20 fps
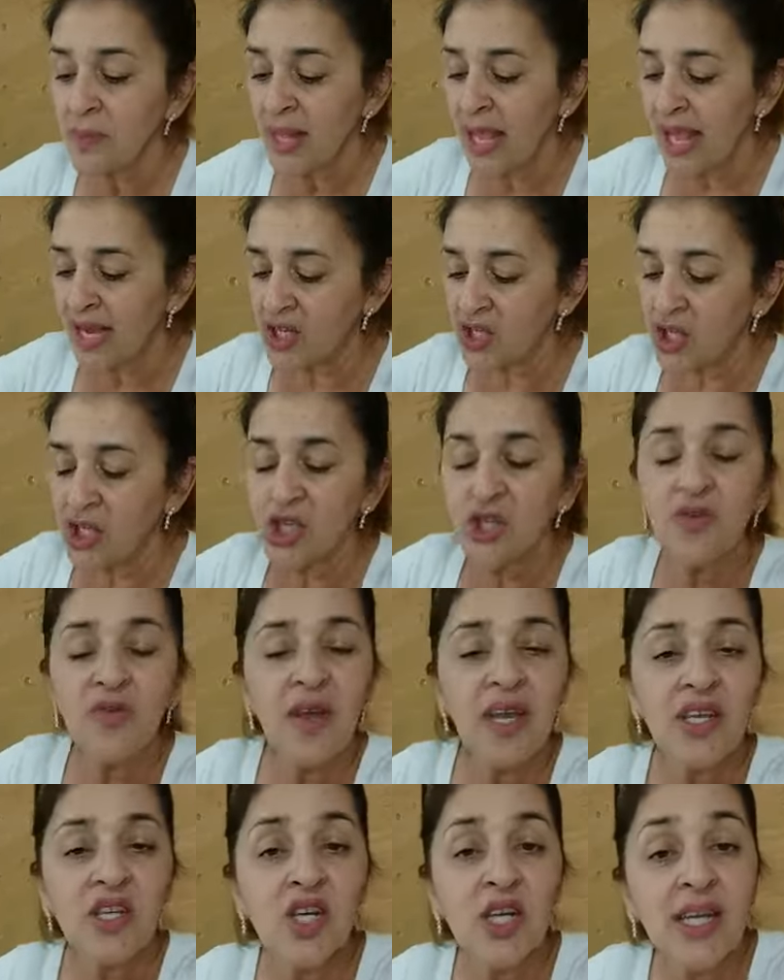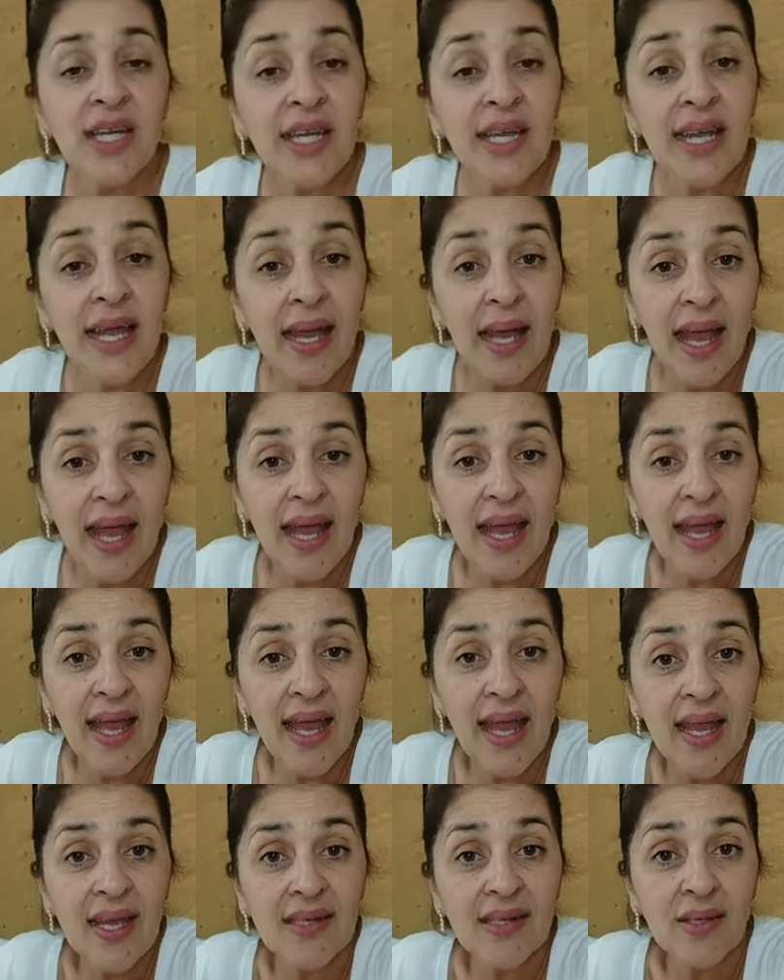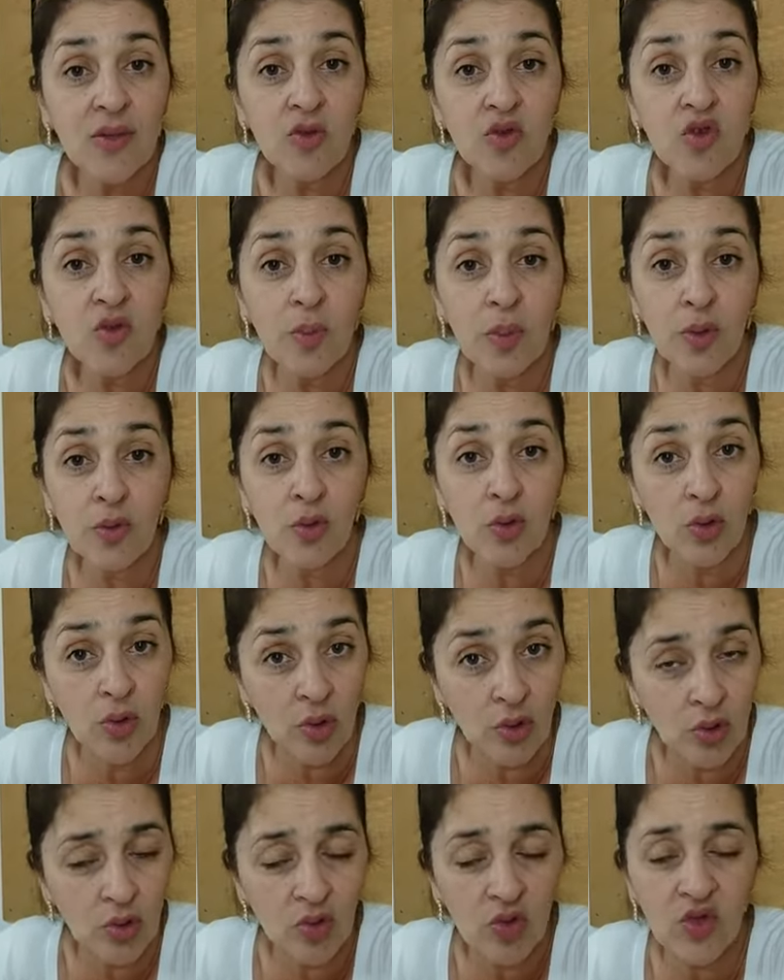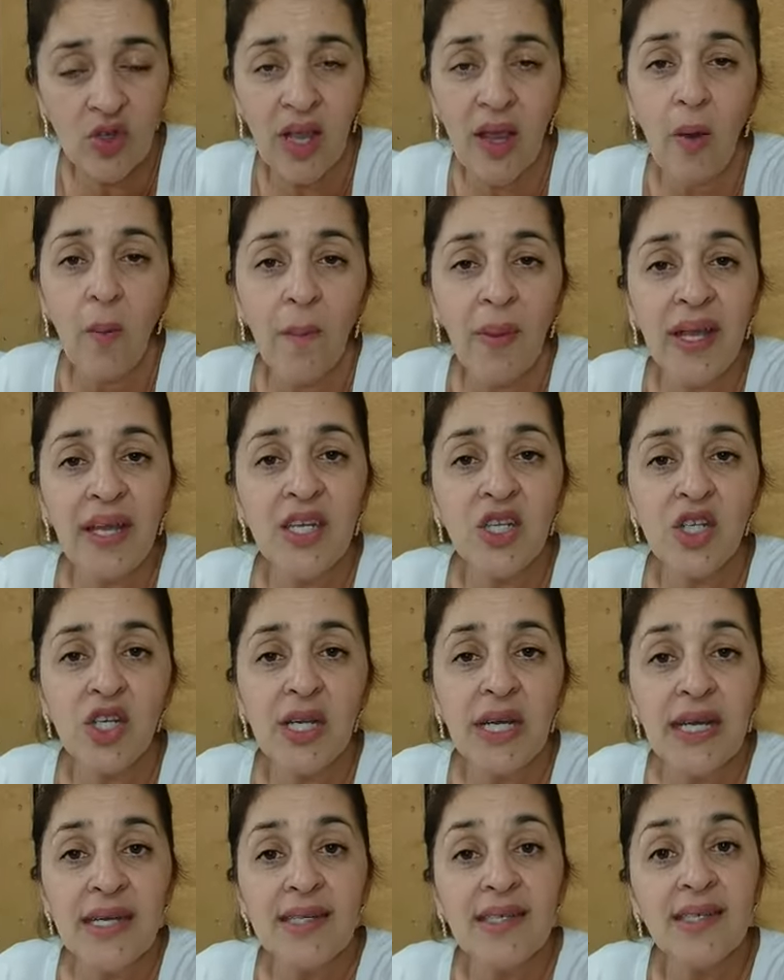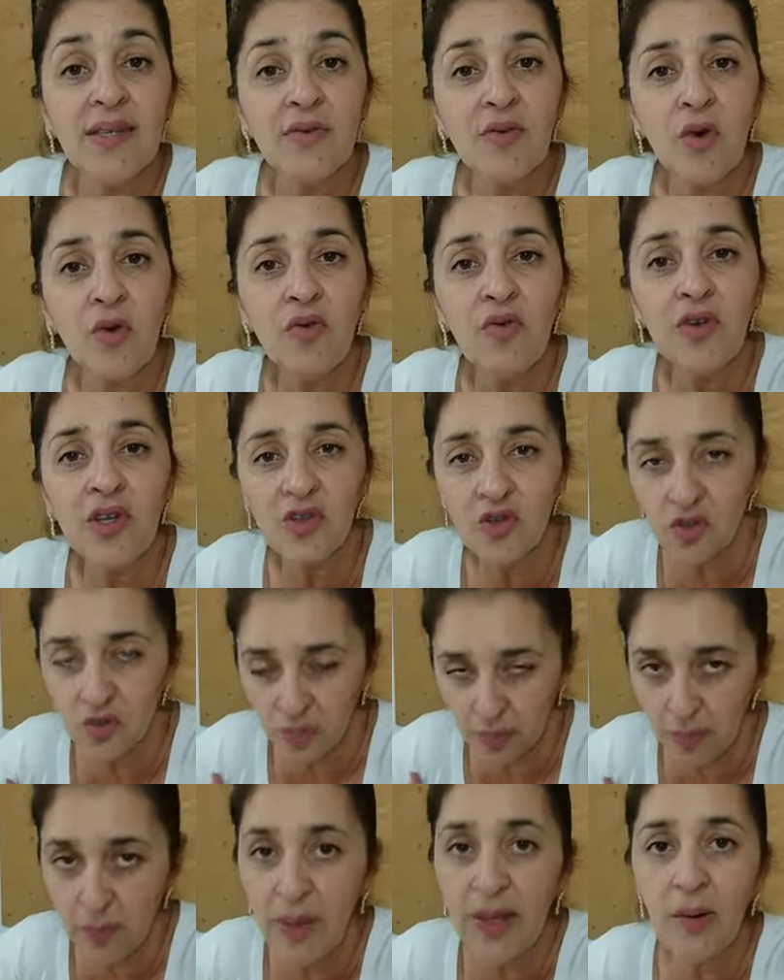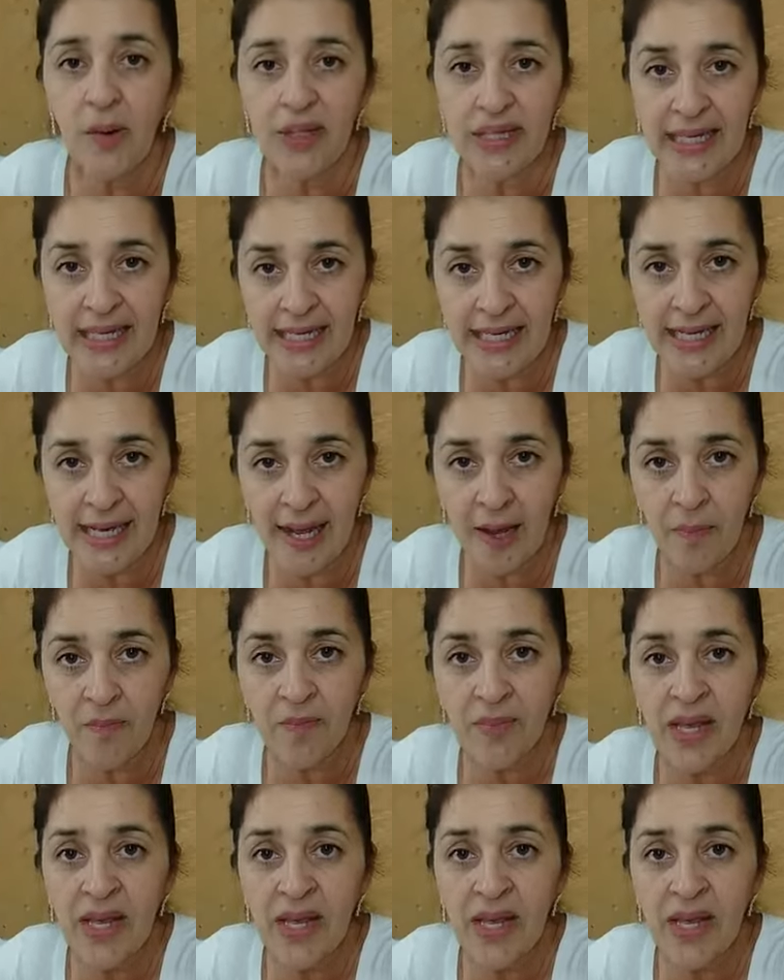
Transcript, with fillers: A gente vende aqui, é, são os produtos realmente desenvolvidos pelo ateliê.